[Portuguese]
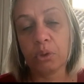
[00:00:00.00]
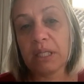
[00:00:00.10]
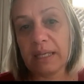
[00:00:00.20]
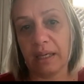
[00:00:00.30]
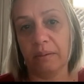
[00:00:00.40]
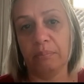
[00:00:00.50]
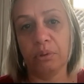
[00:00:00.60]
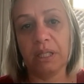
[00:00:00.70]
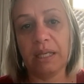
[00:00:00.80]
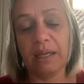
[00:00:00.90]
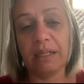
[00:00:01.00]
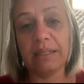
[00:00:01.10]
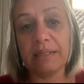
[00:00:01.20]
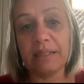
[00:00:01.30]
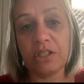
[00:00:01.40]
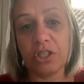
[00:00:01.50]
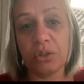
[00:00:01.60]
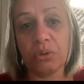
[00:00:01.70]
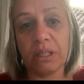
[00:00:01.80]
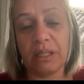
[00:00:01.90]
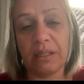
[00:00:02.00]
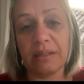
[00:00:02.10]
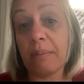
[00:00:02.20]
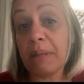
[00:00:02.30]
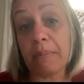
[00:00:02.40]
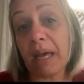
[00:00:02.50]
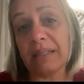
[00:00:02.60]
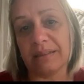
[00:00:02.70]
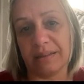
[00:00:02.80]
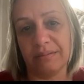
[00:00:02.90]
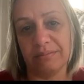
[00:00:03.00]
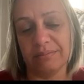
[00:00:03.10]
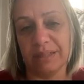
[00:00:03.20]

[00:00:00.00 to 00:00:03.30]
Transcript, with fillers: Por quê? Porque ele decidiu que sabia mais.